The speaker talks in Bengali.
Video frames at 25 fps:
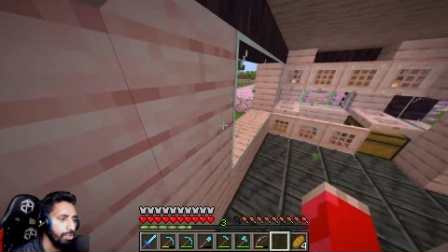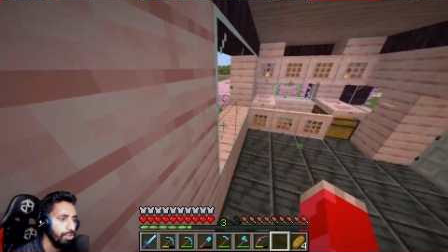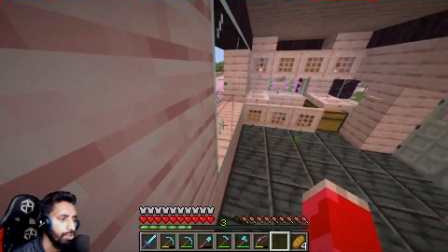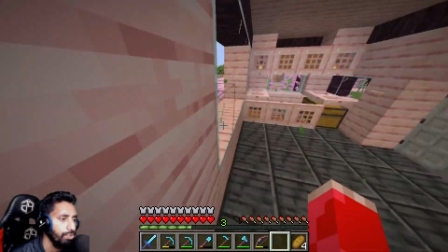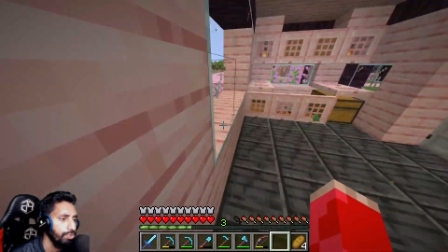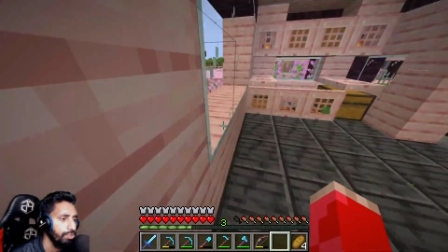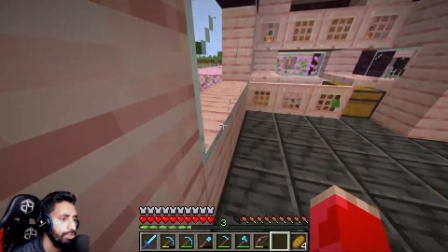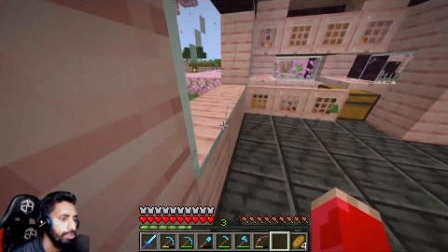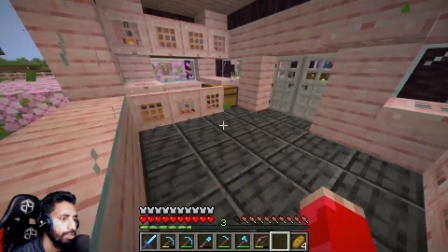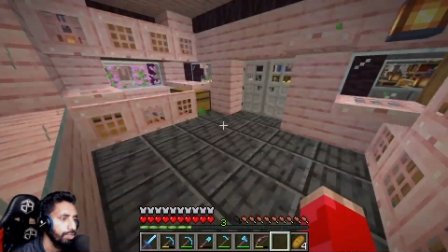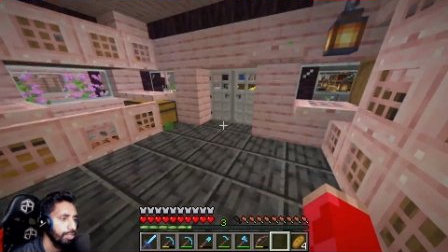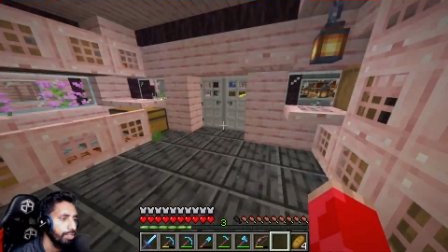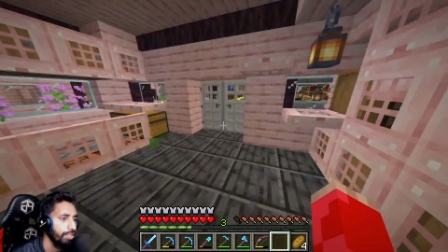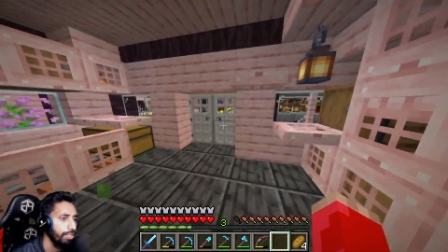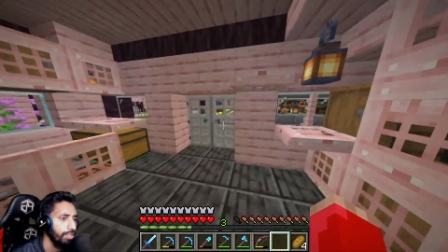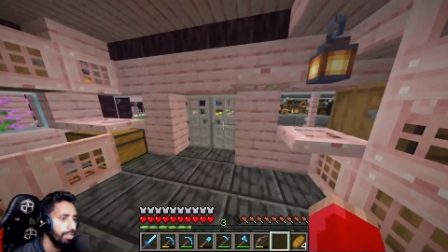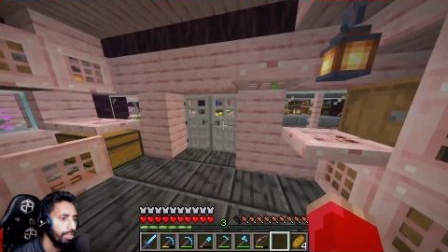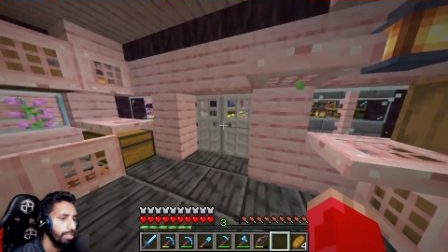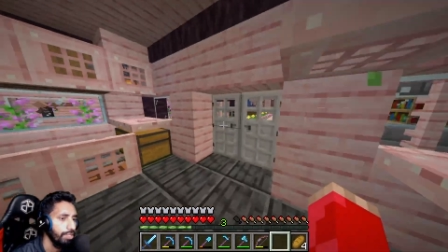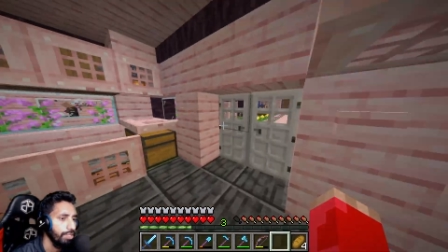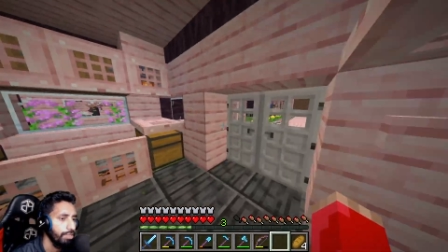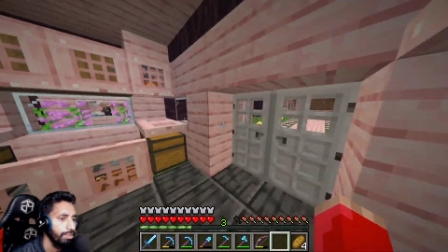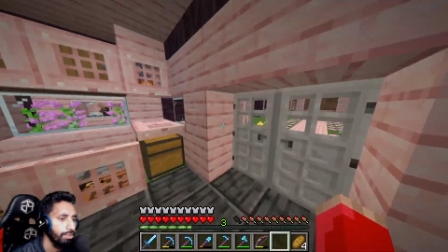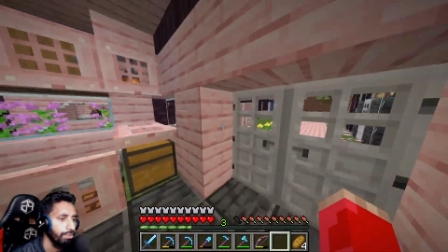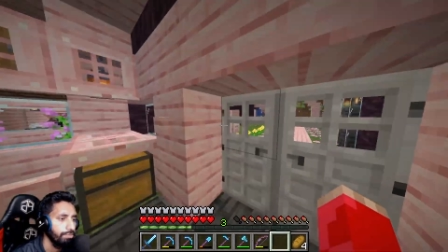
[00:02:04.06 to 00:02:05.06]
যে
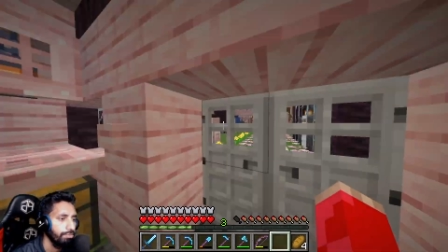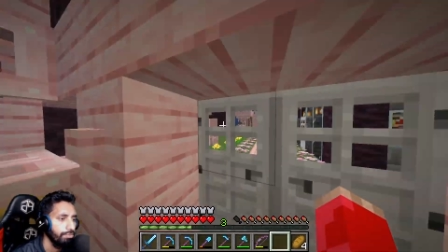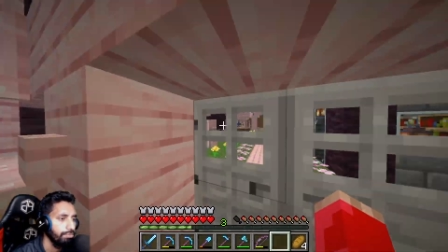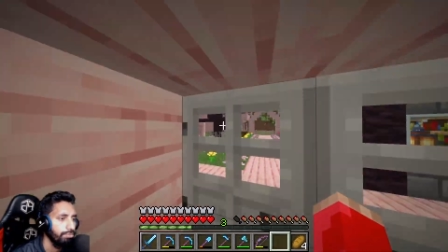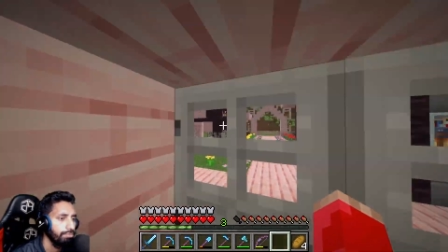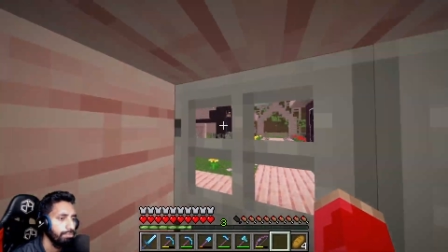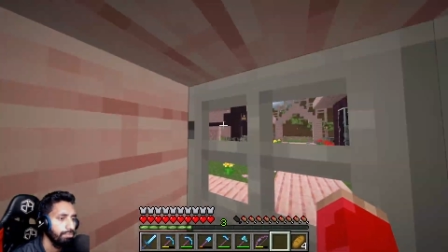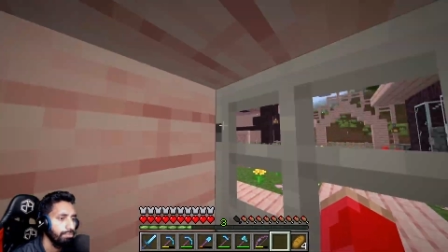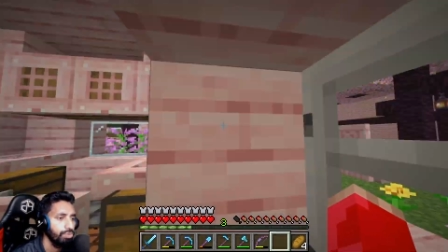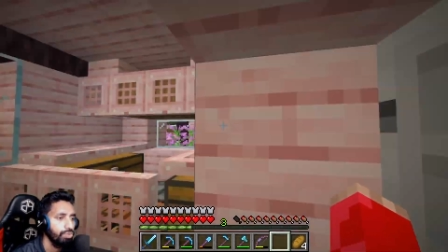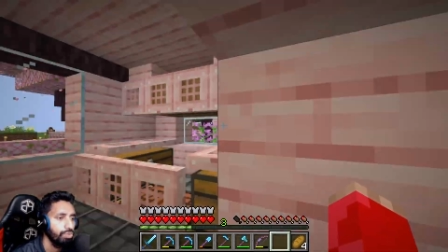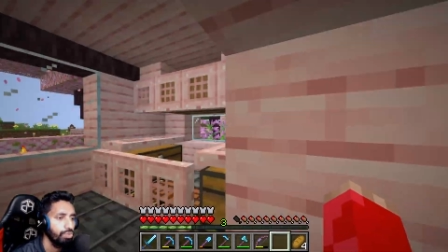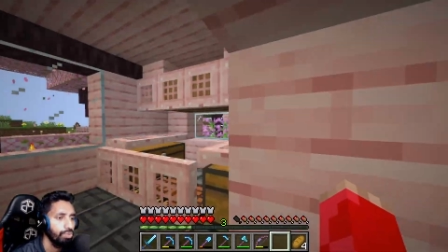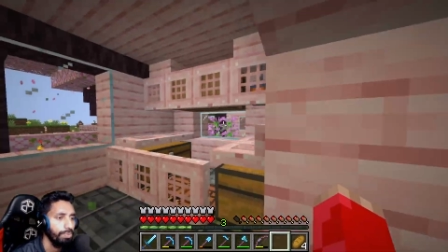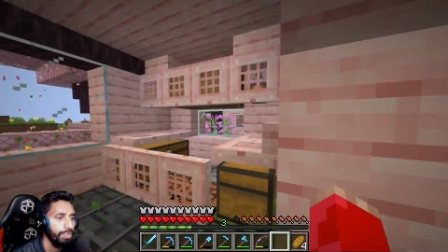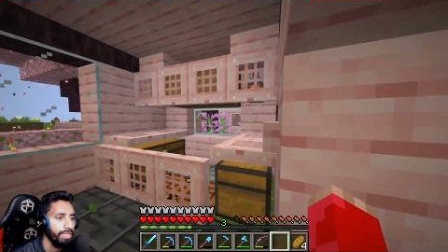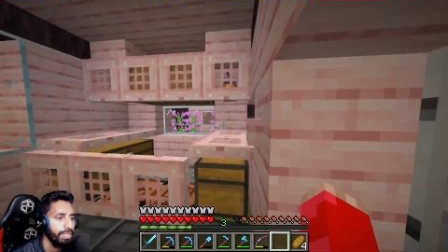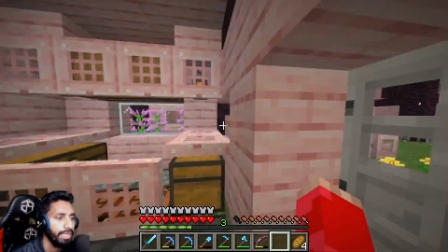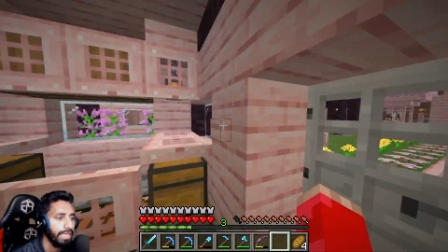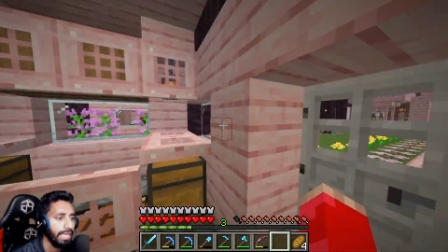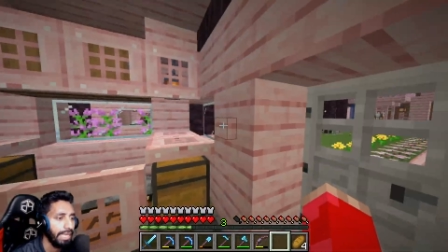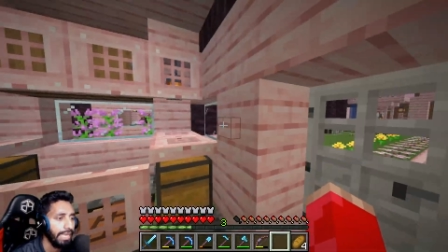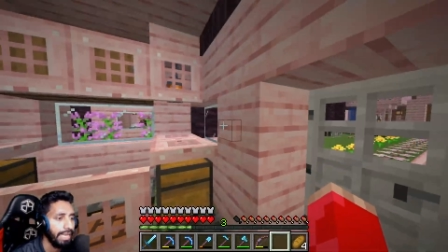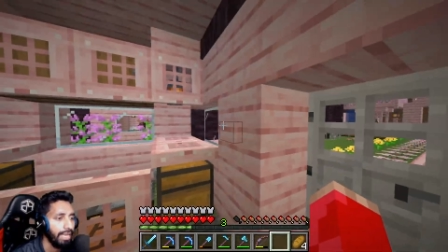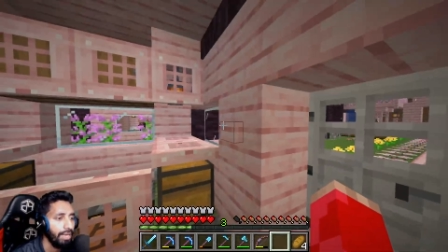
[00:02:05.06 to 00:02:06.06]
তুমি
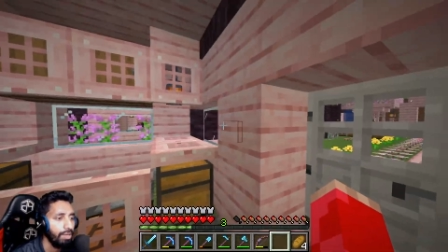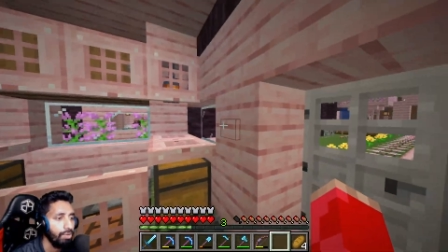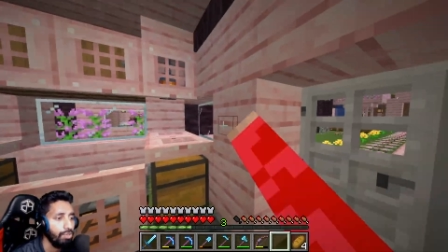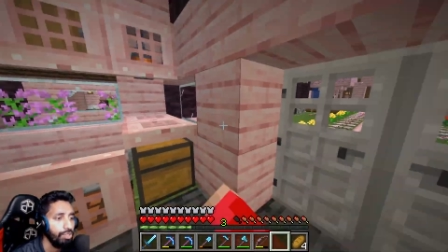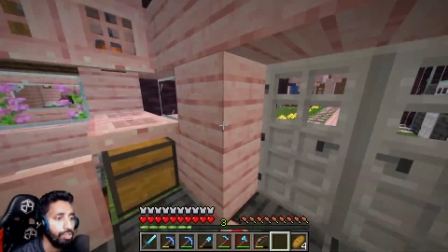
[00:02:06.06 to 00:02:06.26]
কেন